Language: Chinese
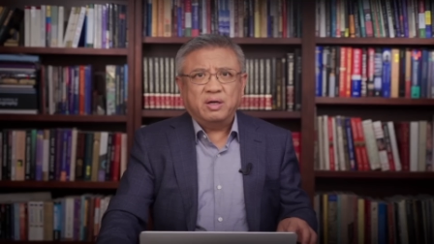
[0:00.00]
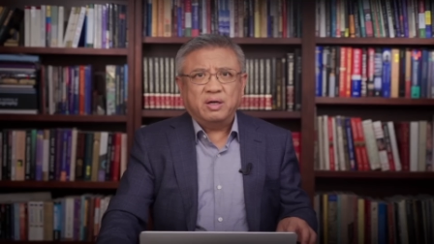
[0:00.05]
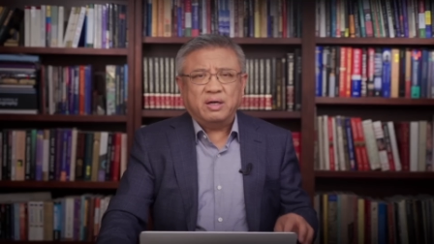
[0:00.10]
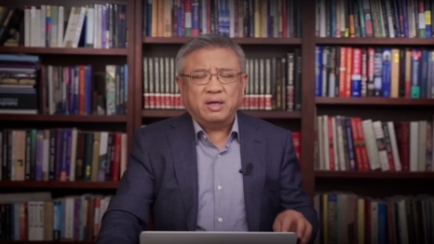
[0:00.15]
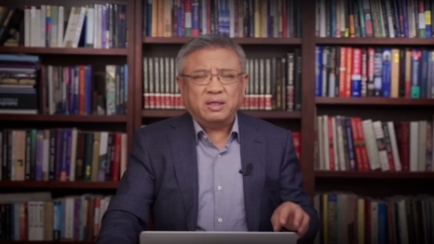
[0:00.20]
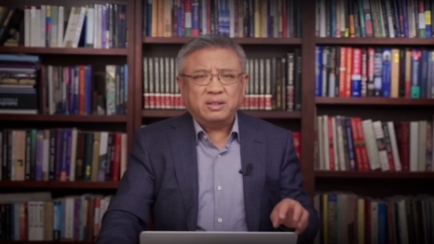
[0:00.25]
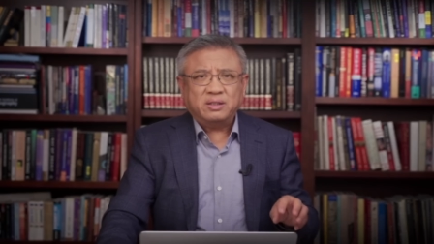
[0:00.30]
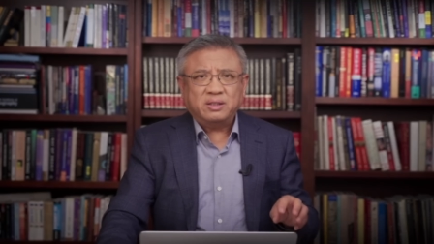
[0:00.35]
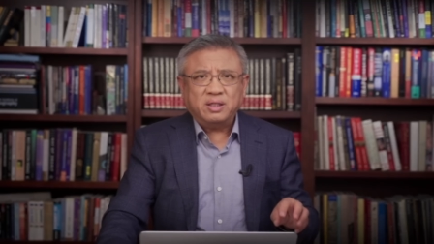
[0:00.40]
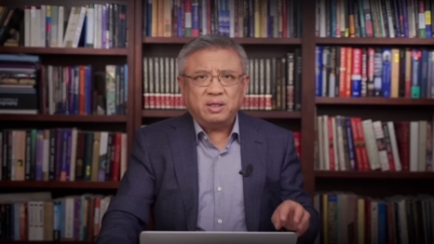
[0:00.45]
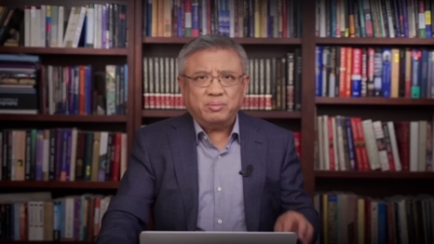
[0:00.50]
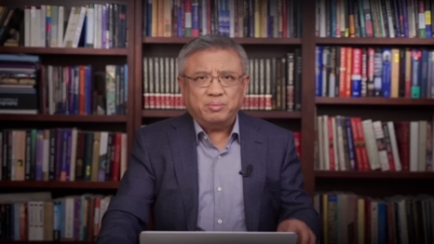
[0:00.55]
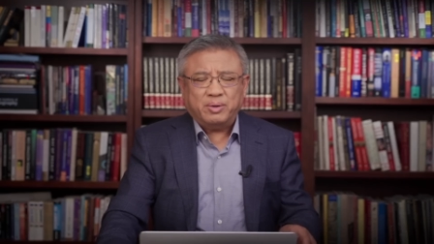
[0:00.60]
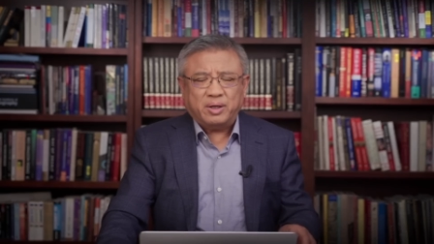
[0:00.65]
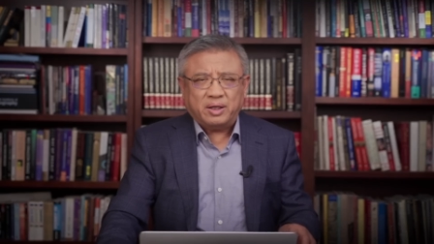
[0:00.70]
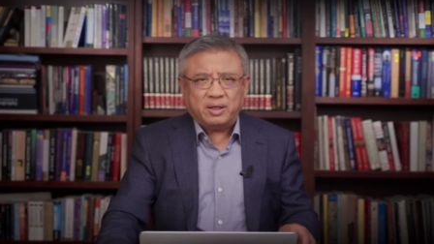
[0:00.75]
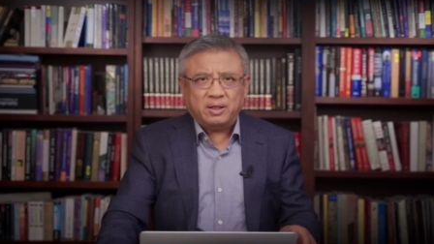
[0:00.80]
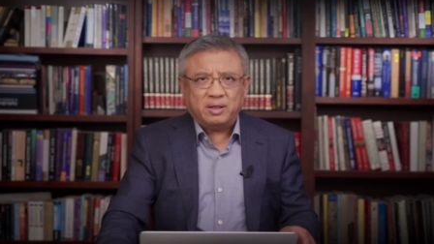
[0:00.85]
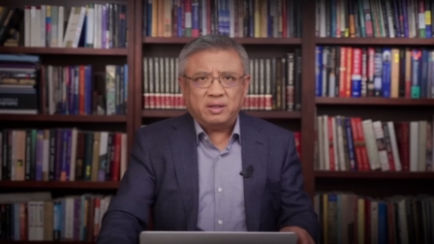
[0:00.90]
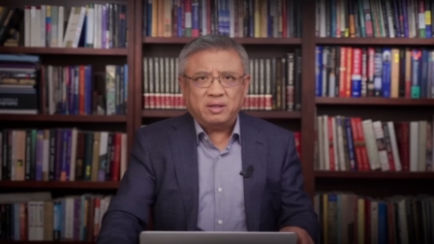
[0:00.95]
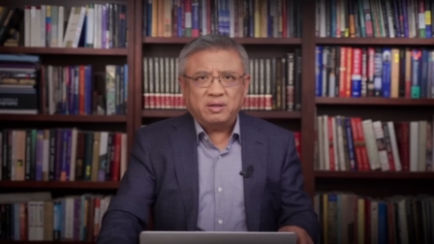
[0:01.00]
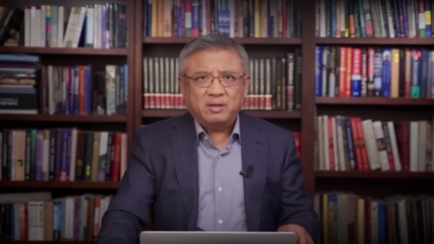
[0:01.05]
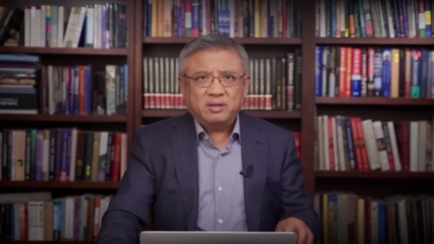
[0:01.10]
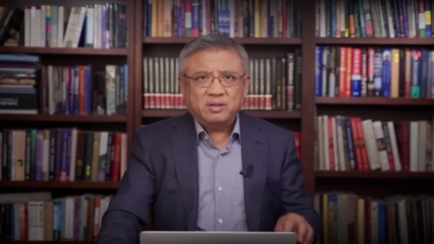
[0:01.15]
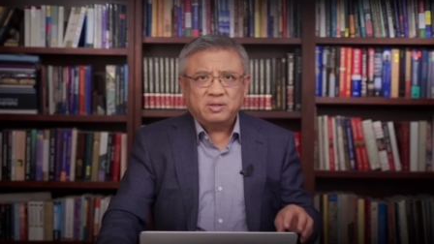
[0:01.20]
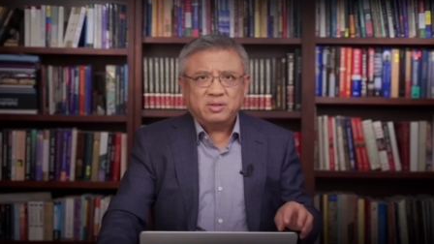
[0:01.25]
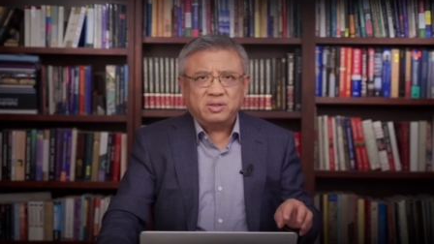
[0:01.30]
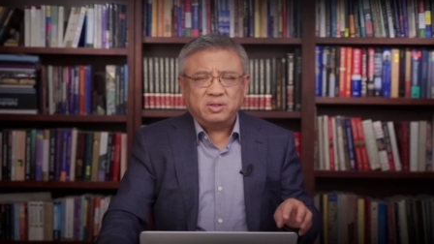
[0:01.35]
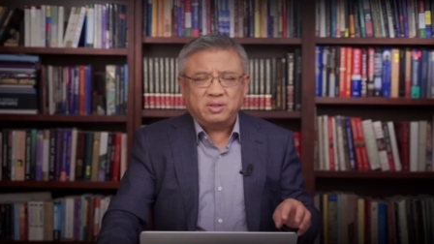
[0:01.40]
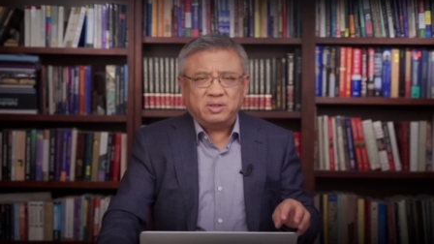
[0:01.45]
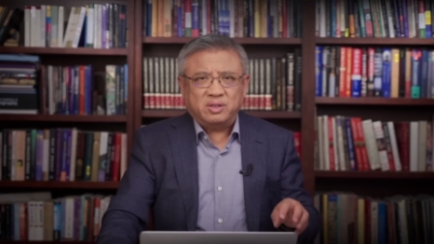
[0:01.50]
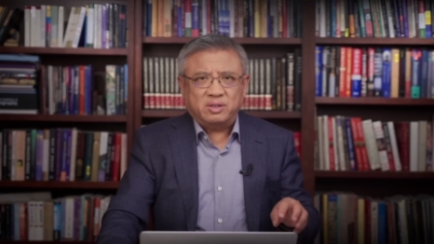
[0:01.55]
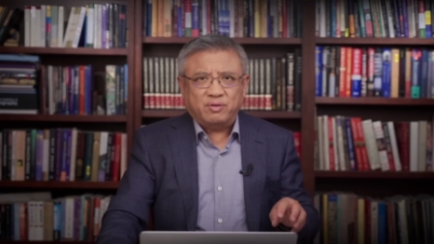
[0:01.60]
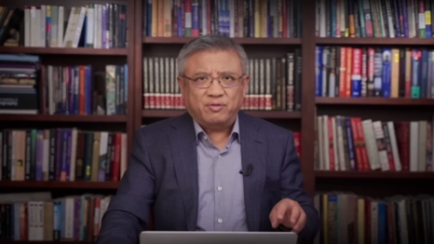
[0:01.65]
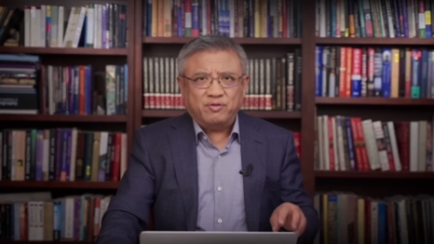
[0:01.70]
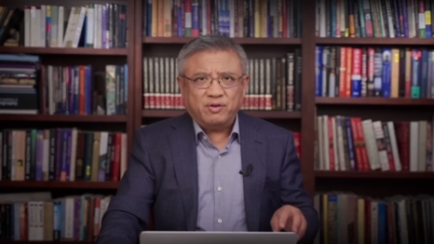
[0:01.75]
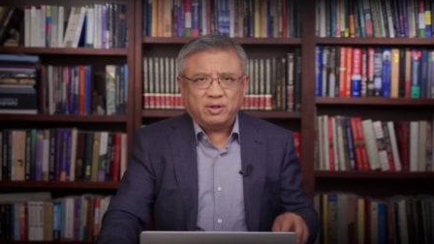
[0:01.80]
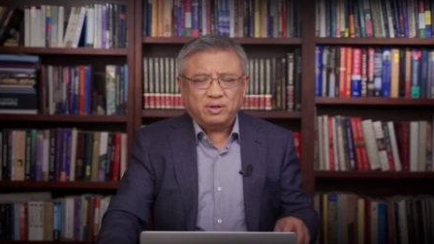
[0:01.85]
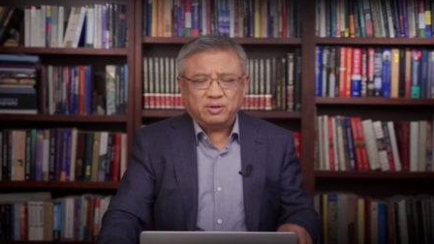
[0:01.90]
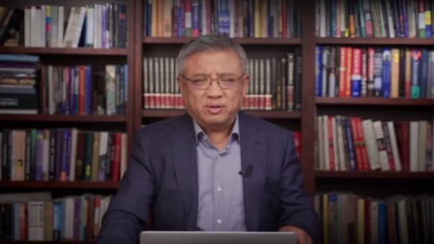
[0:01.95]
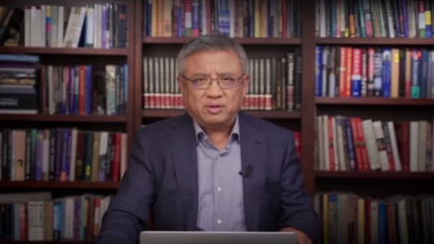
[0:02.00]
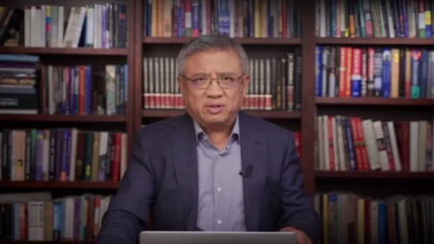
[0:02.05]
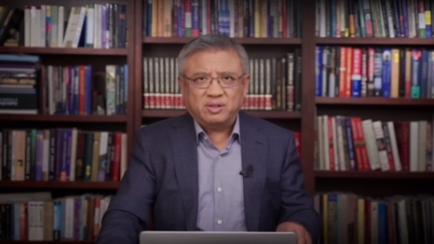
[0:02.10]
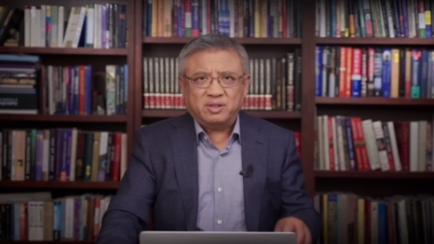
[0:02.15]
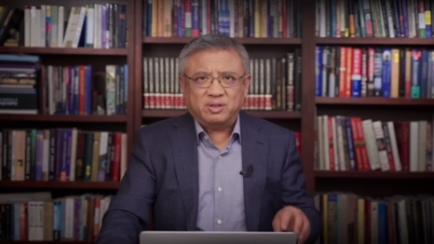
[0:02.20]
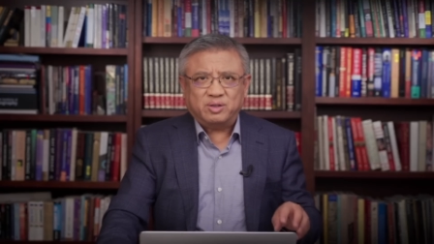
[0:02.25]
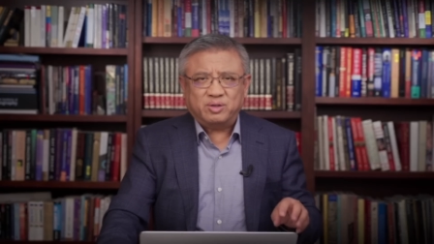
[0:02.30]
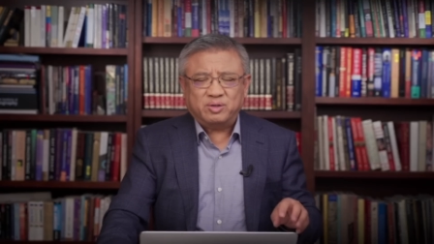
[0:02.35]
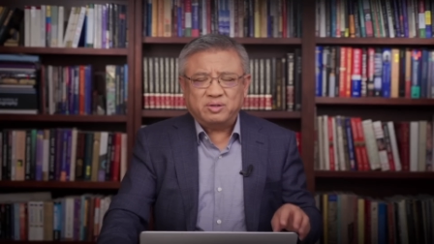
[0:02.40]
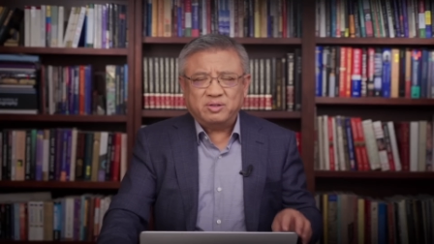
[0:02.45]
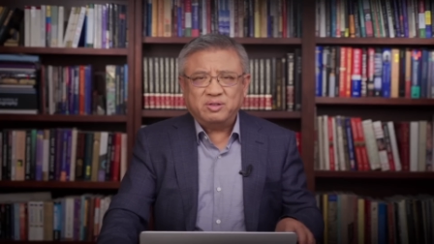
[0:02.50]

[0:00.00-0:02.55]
来证明自己放这个